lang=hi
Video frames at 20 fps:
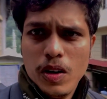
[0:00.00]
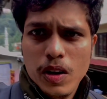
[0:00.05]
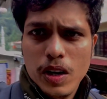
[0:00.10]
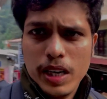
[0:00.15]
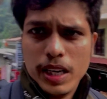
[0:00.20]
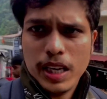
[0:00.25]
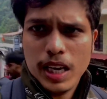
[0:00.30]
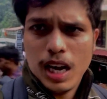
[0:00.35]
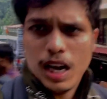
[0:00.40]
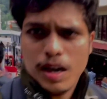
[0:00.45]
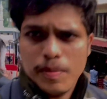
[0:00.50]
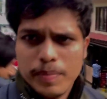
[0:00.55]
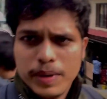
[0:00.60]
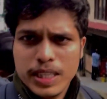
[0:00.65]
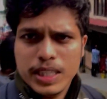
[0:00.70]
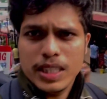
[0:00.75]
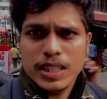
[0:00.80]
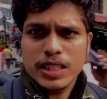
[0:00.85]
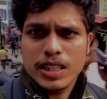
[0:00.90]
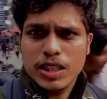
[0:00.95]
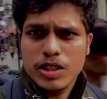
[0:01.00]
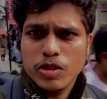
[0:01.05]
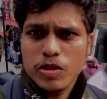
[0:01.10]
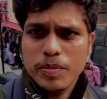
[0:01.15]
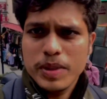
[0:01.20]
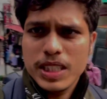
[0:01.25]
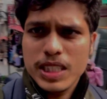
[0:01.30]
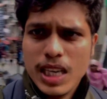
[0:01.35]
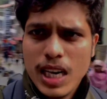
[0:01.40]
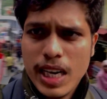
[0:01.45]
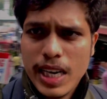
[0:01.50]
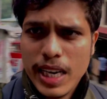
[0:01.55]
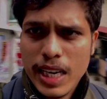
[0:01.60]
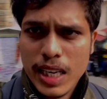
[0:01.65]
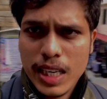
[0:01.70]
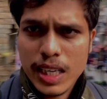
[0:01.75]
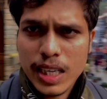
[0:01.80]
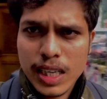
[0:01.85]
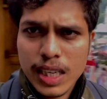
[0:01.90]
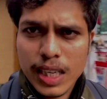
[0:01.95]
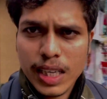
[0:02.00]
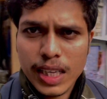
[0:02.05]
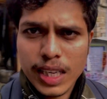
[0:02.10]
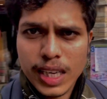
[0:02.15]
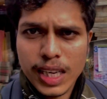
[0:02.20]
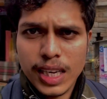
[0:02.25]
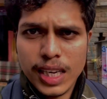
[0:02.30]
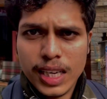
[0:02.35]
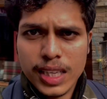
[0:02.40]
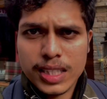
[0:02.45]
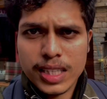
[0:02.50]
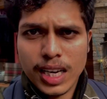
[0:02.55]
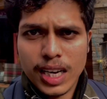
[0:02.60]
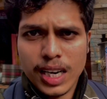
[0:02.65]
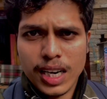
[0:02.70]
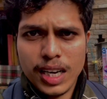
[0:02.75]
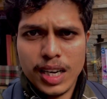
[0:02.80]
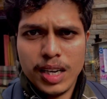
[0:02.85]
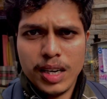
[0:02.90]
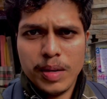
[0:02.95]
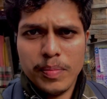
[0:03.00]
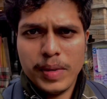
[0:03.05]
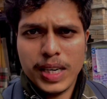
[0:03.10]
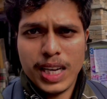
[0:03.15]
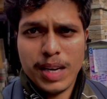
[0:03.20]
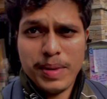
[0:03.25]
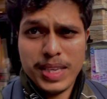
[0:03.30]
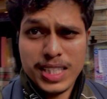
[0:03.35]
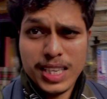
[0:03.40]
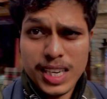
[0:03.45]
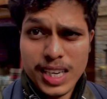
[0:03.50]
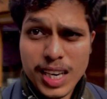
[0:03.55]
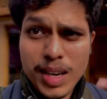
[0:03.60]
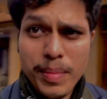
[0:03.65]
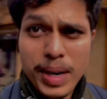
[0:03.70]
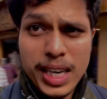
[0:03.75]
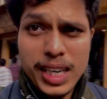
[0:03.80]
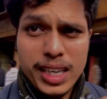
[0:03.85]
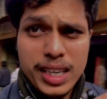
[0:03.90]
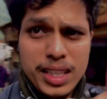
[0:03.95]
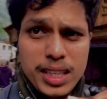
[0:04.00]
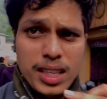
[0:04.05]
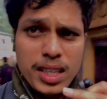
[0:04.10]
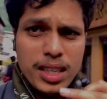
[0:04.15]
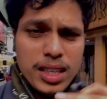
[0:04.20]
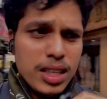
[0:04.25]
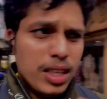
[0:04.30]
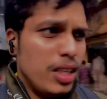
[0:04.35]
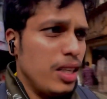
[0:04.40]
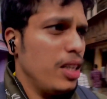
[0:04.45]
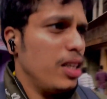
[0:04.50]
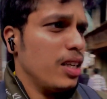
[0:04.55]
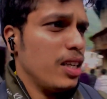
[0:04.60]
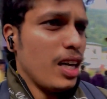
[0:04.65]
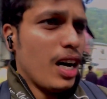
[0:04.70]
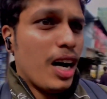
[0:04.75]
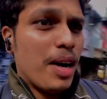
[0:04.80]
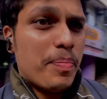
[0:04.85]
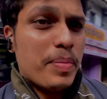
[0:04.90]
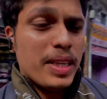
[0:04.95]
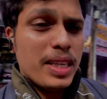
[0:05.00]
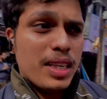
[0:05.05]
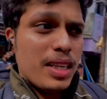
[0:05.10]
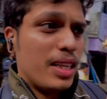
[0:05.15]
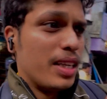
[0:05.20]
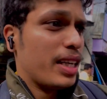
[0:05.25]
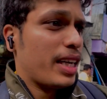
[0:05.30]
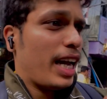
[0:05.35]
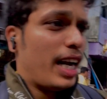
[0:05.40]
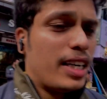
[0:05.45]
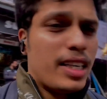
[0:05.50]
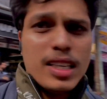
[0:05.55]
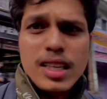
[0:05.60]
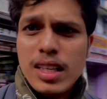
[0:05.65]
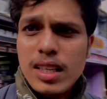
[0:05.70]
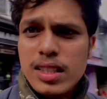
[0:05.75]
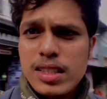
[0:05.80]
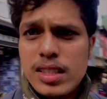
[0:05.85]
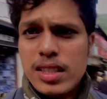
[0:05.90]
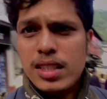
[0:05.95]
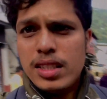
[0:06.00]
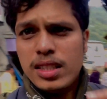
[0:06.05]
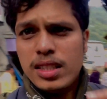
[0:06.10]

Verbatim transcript: और यहाँ पे नीचे जो भी जा रहे है ये है सारा बड़ा बाज़ार का मार्केट यहाँ पे कैंडल्स